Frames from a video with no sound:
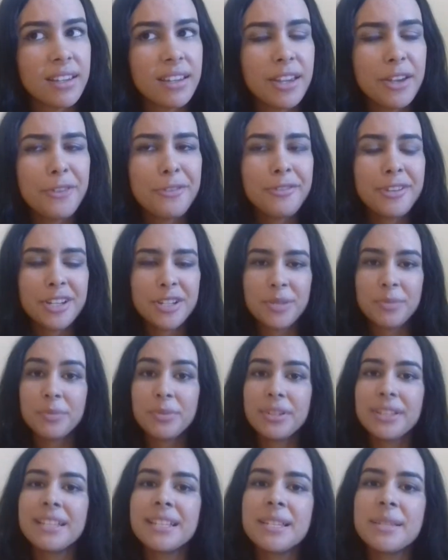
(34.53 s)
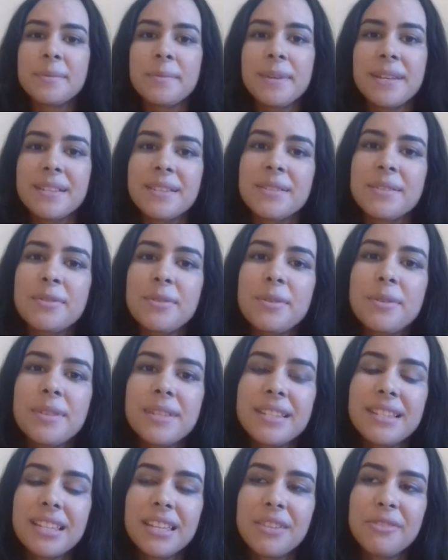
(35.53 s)
Eu vejo muitas
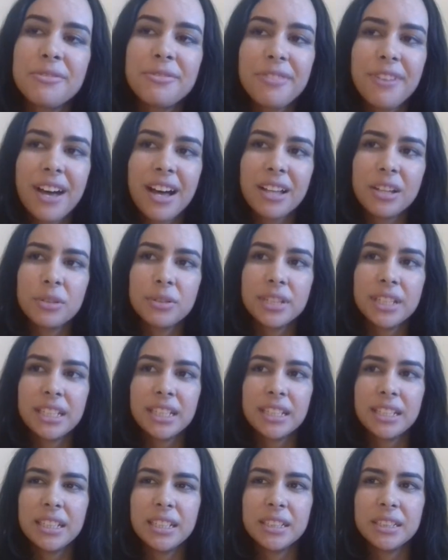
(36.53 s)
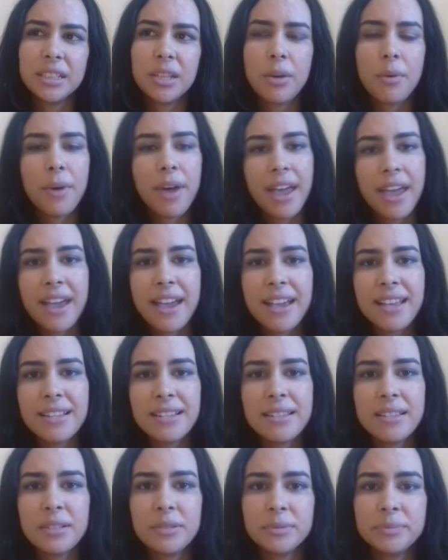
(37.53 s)
pessoas que falam que não
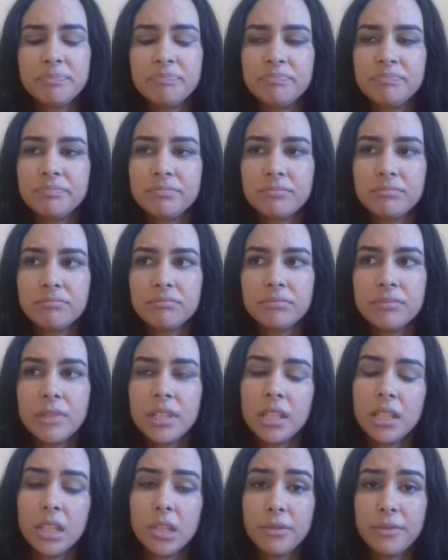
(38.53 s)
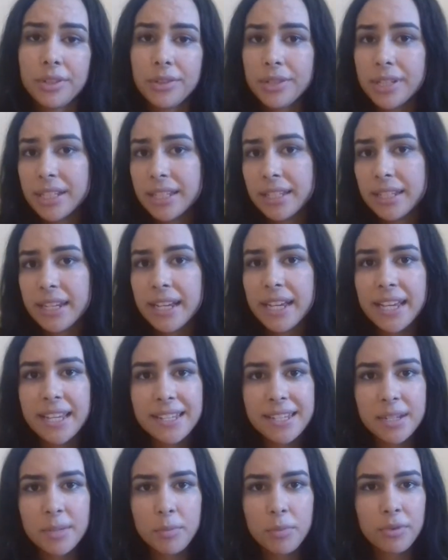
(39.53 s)
rezam, que não vão à
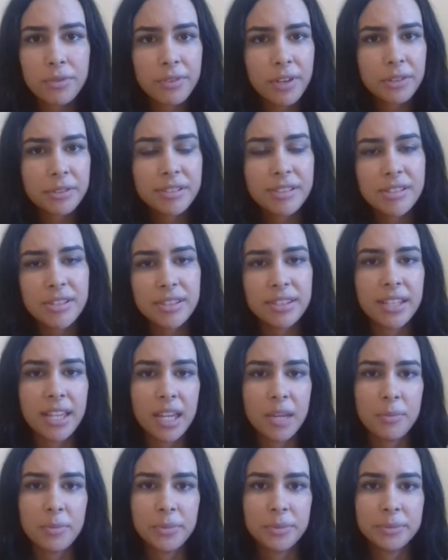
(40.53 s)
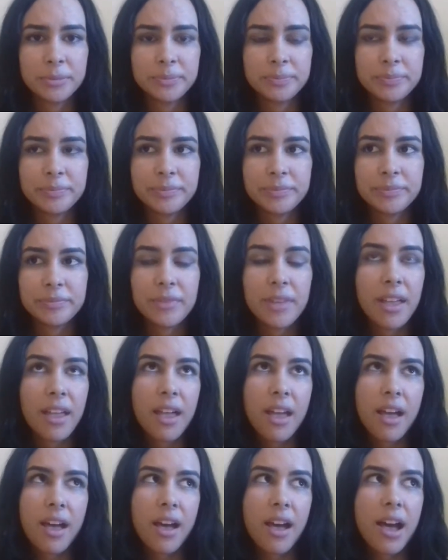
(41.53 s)
igreja por falta de tempo.
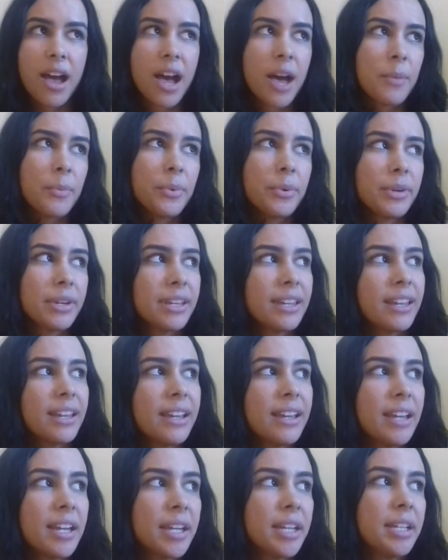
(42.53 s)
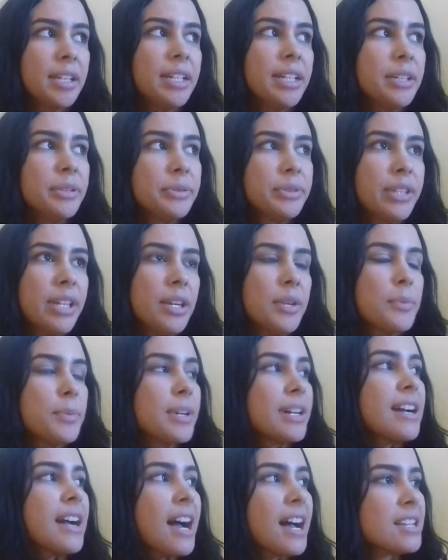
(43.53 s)
Ah, porque eu tenho
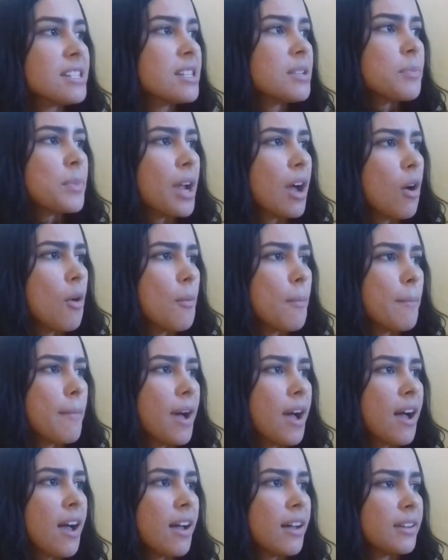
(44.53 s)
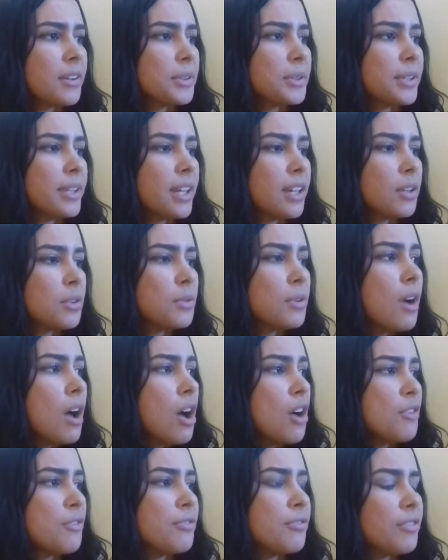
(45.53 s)
uma casa para arrumar, eu tenho
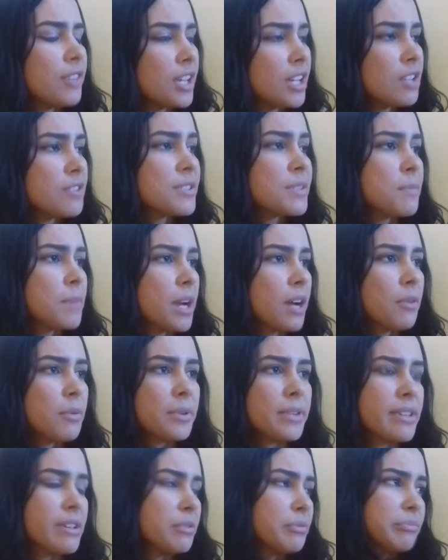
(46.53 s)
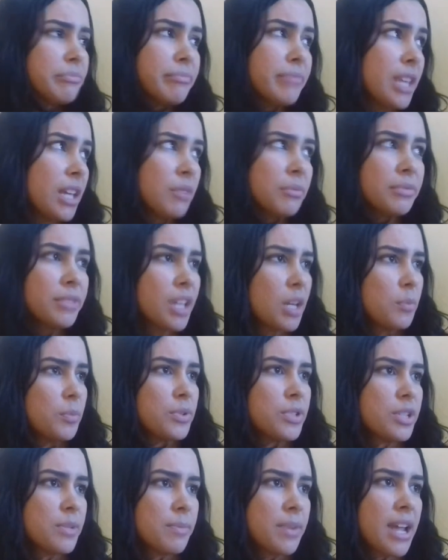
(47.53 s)
filhos para cuidar, não tenho
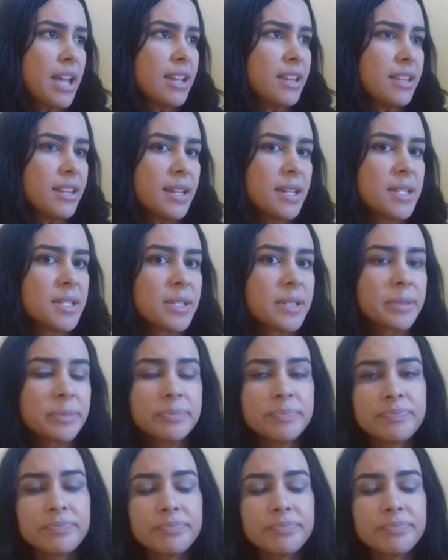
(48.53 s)
tempo de ir para a igreja.